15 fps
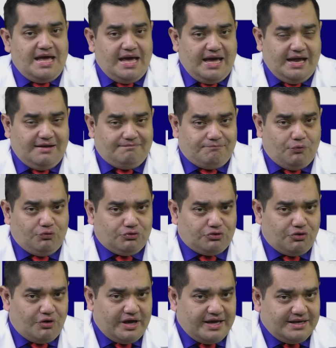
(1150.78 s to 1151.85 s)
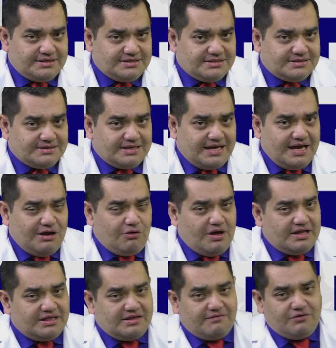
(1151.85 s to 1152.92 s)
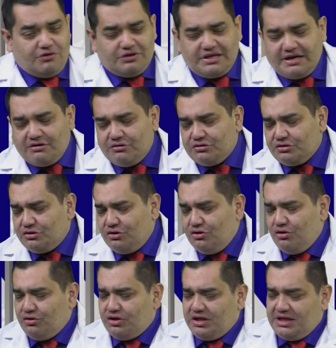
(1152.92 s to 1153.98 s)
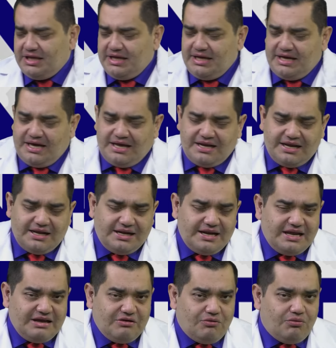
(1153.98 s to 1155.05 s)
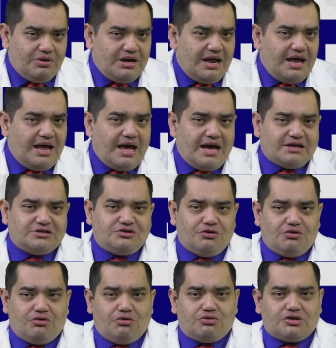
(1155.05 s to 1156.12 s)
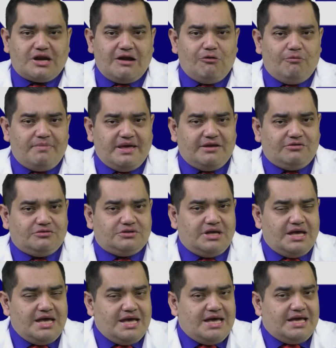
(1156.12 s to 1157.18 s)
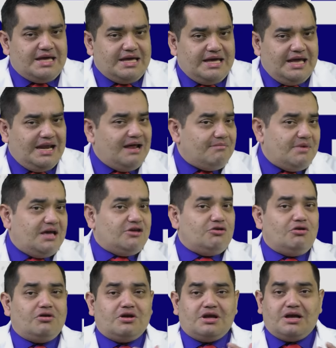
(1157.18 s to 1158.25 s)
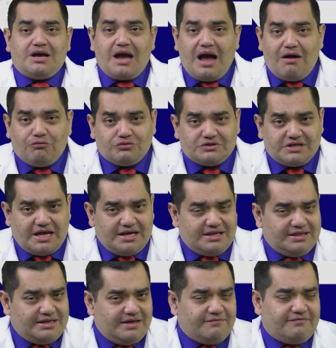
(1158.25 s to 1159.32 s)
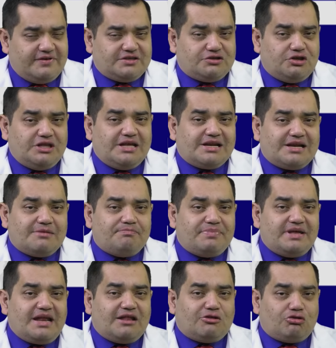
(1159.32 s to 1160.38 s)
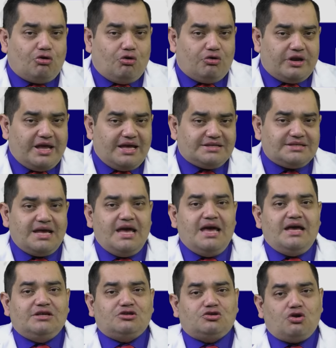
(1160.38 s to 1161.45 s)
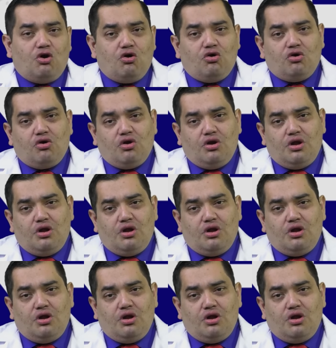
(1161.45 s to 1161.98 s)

El punto es que los antibióticos no tienen ninguna acción contra los virus y la mayor causa de infecciones respiratorias son